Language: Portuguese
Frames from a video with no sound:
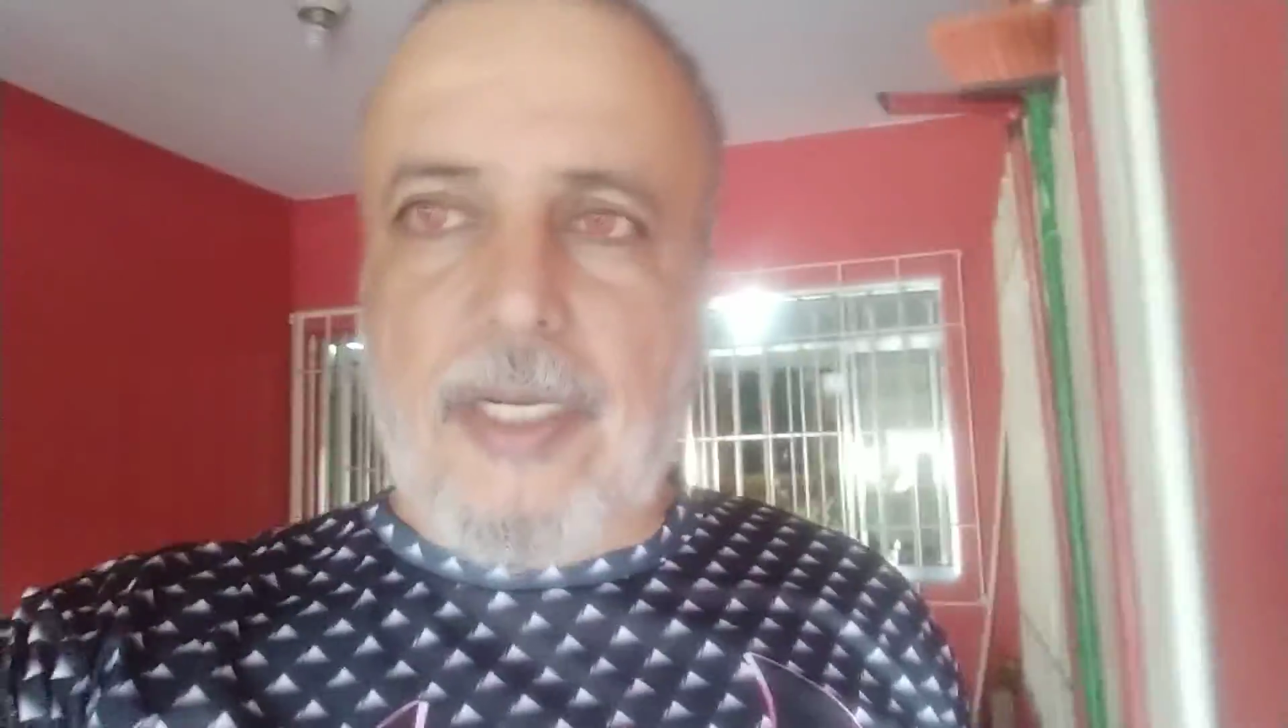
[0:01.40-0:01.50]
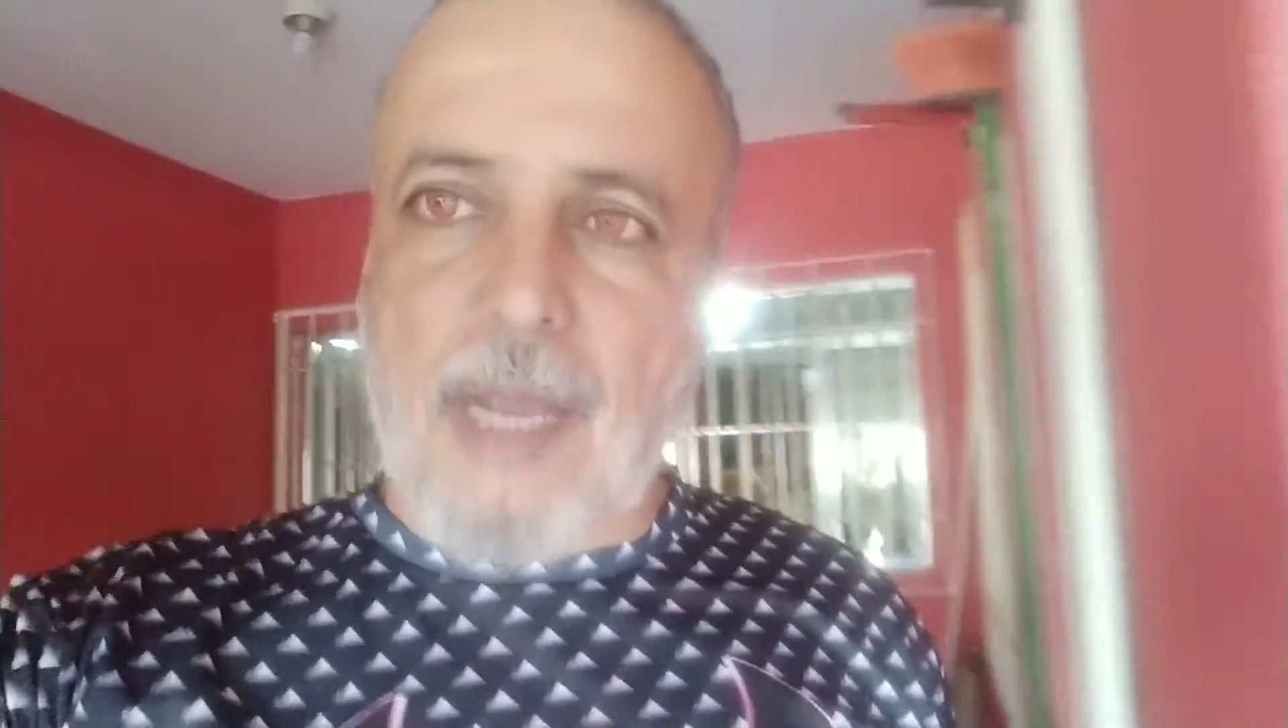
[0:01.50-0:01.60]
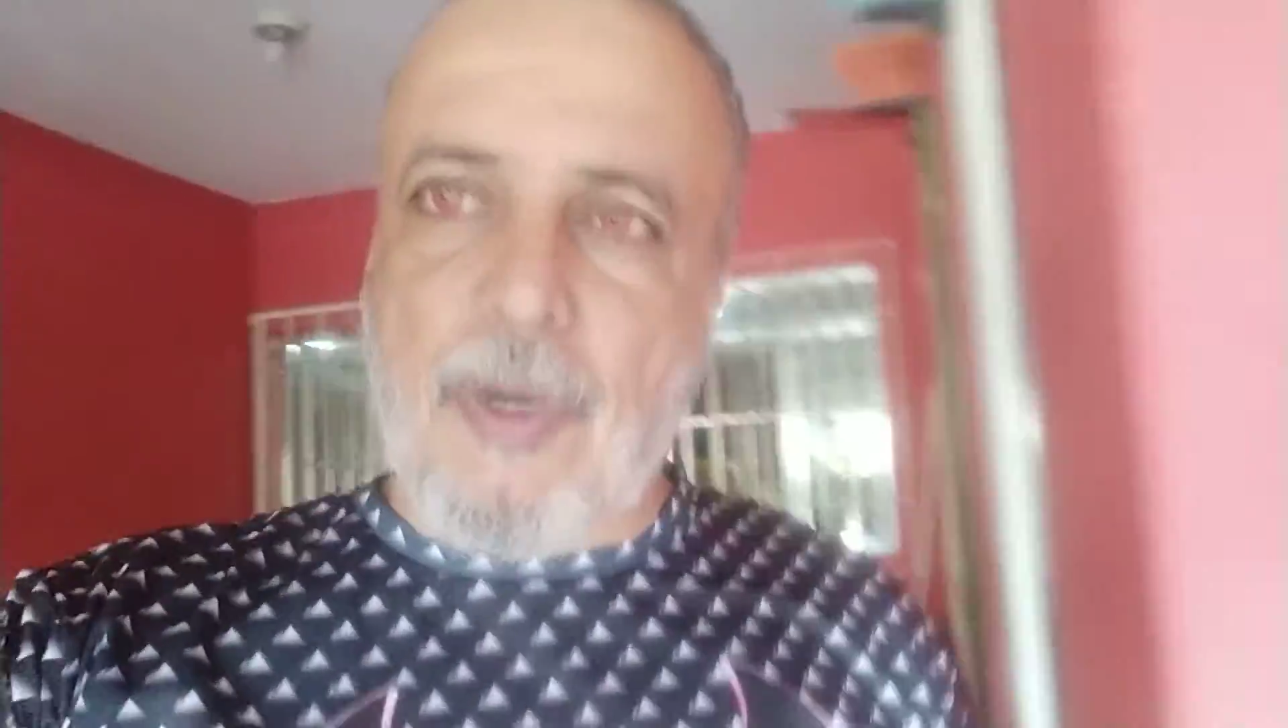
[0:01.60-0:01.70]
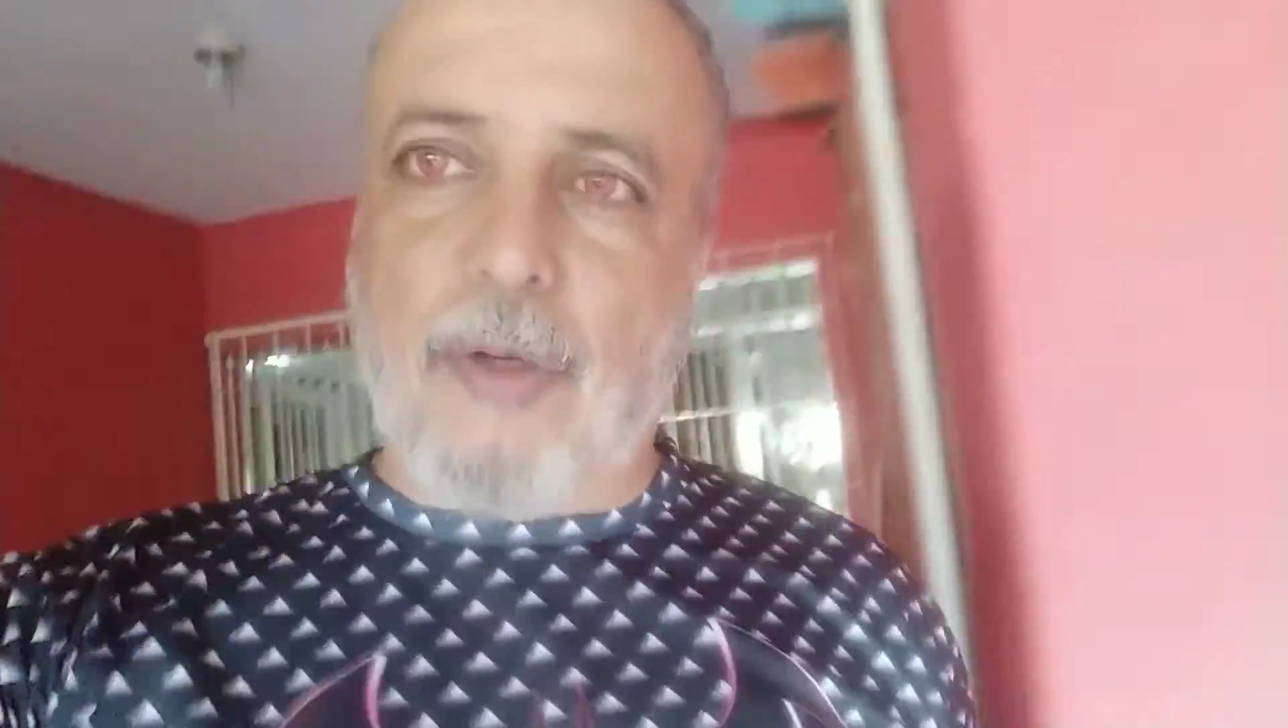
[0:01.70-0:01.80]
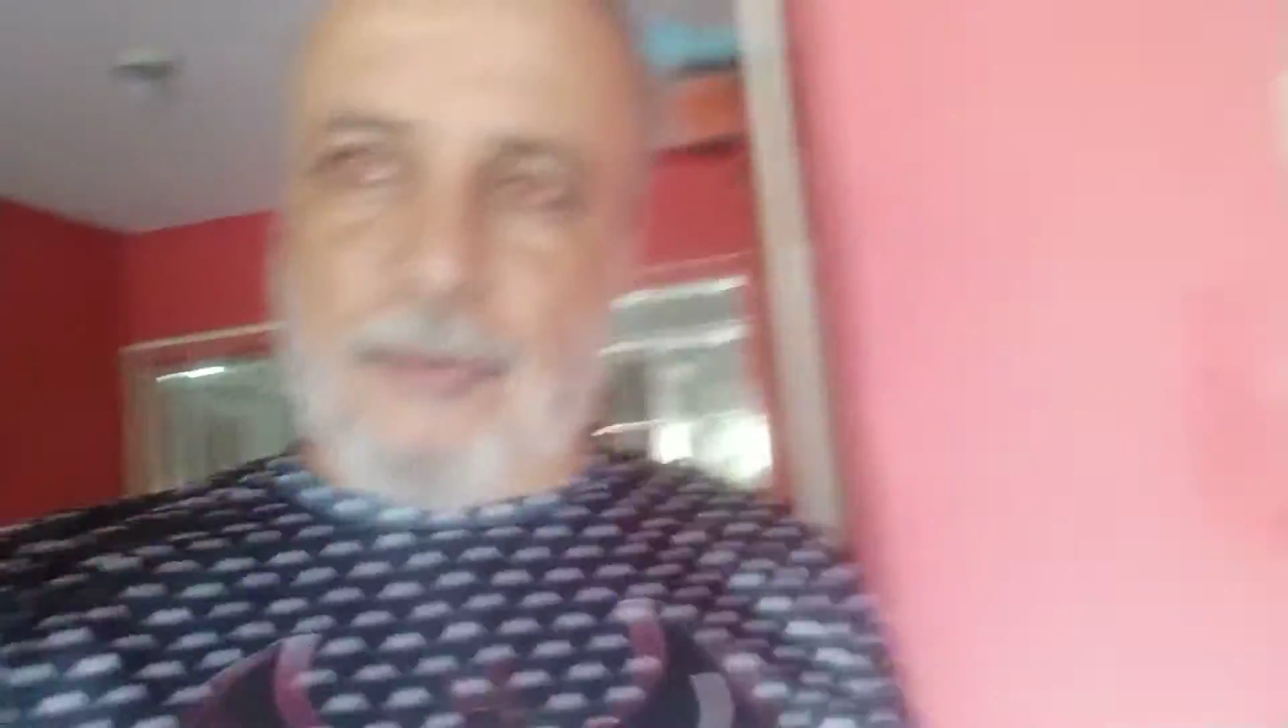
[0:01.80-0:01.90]

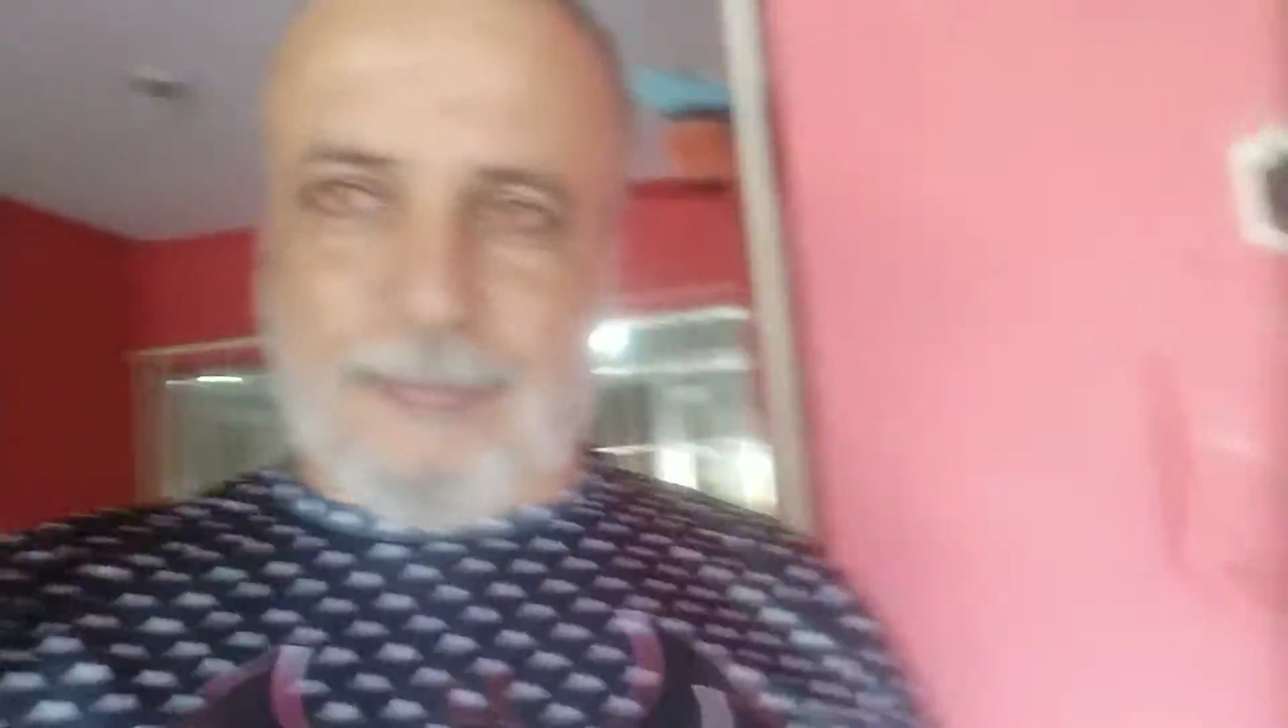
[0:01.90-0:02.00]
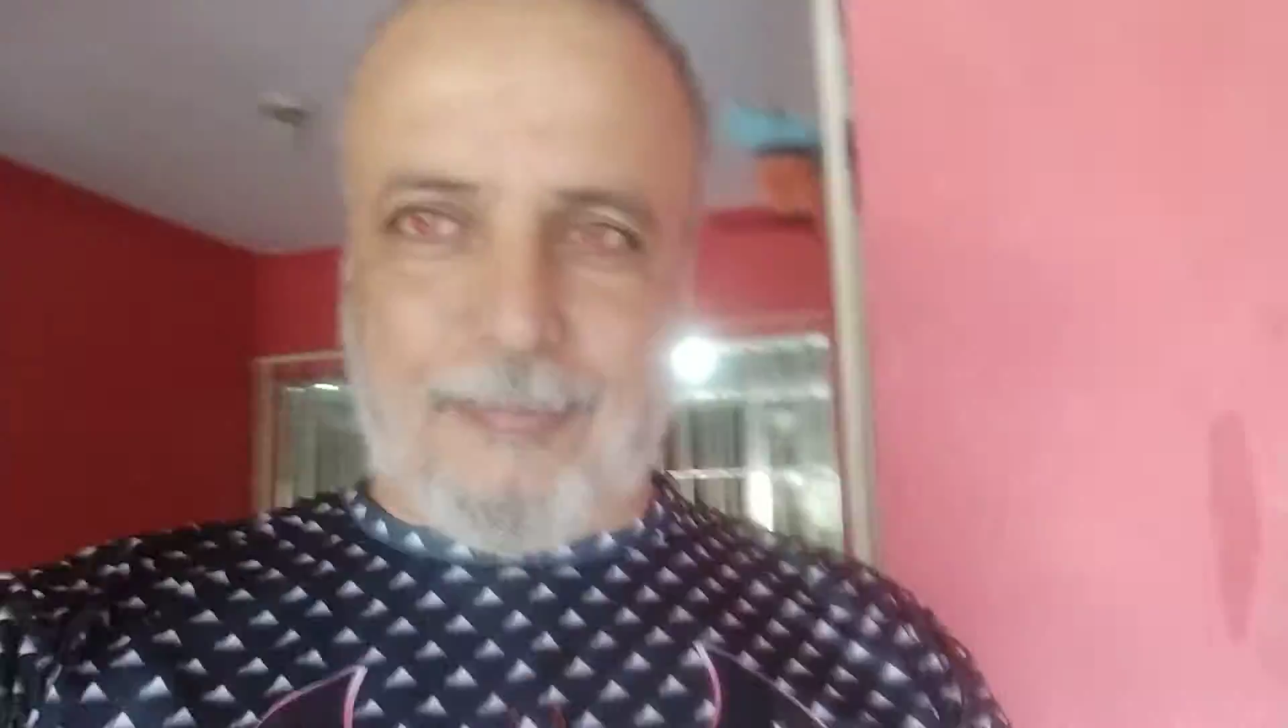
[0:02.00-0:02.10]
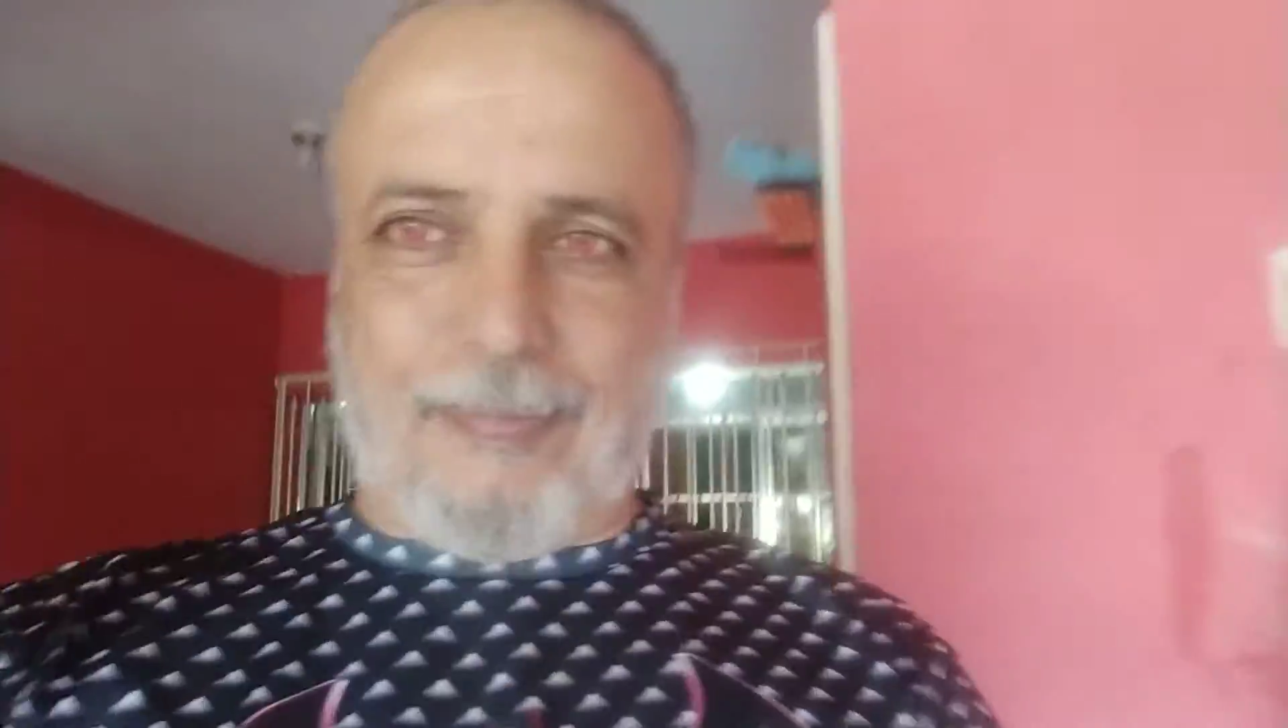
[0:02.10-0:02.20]
E aí, mano?